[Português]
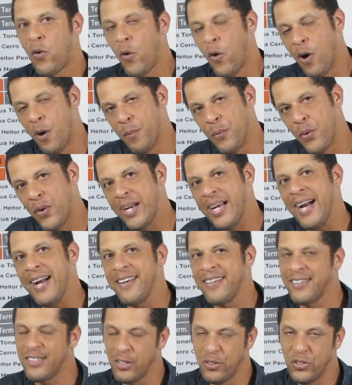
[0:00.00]
como
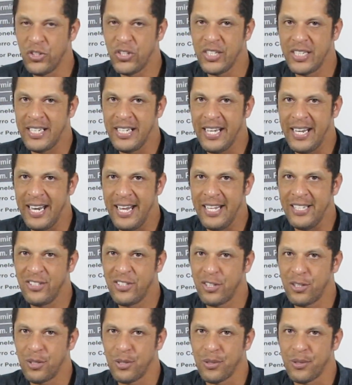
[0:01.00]
cartão de
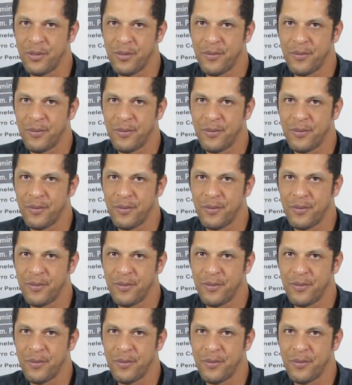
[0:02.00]
crédito.